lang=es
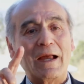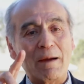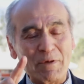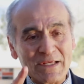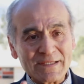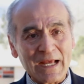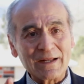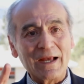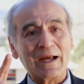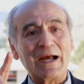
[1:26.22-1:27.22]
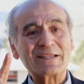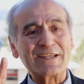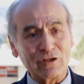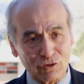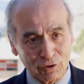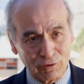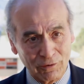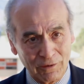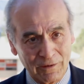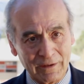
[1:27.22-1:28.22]
a pensar haciendo,
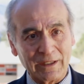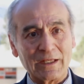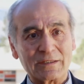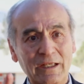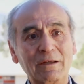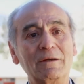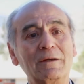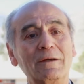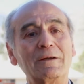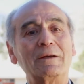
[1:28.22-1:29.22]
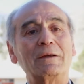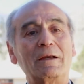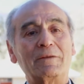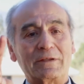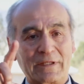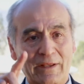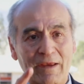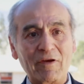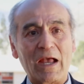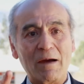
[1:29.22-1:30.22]
es decir, se
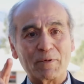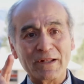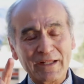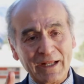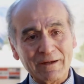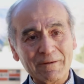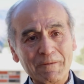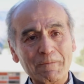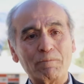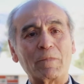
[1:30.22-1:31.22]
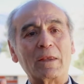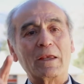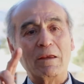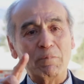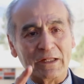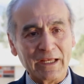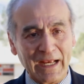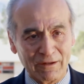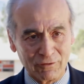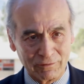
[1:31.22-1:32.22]
debe aprender
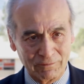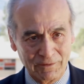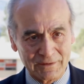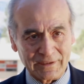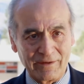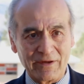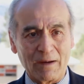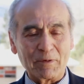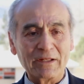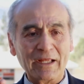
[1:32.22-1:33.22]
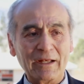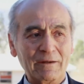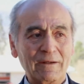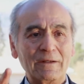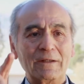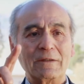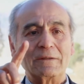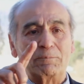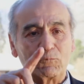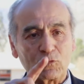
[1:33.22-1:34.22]
investigando, se debe aprender
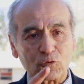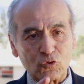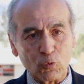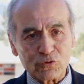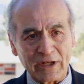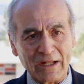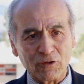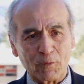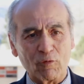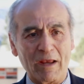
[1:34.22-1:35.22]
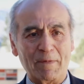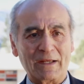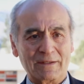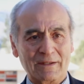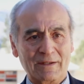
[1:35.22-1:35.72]
solucionando problemas,